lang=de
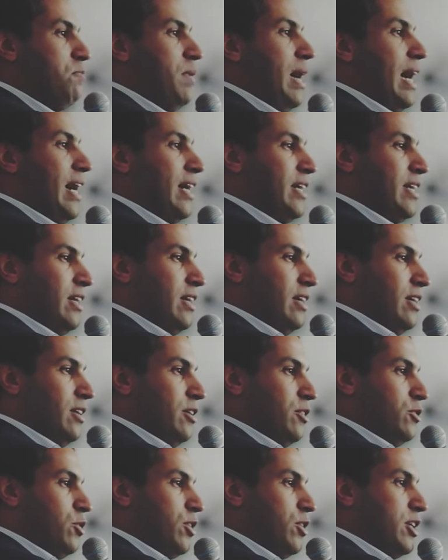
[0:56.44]
werden von
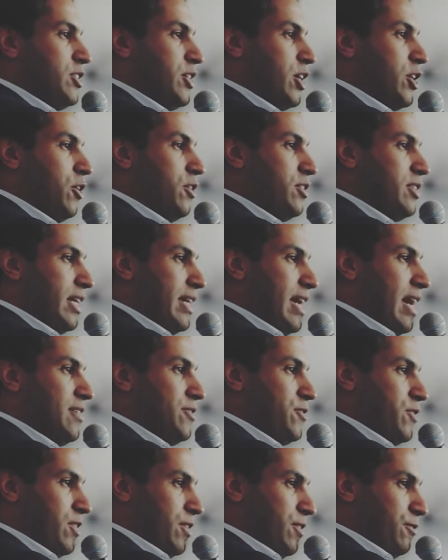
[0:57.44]
UN-Institutionen
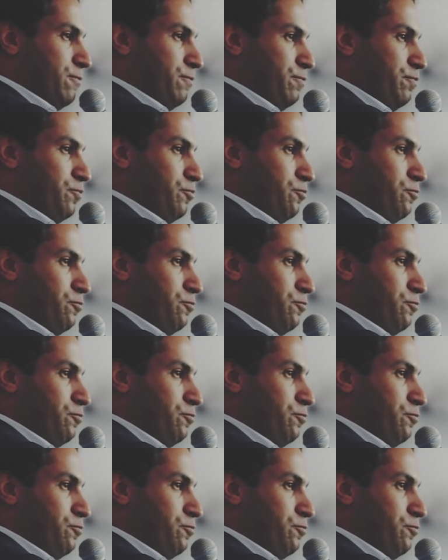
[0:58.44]
unterstützt.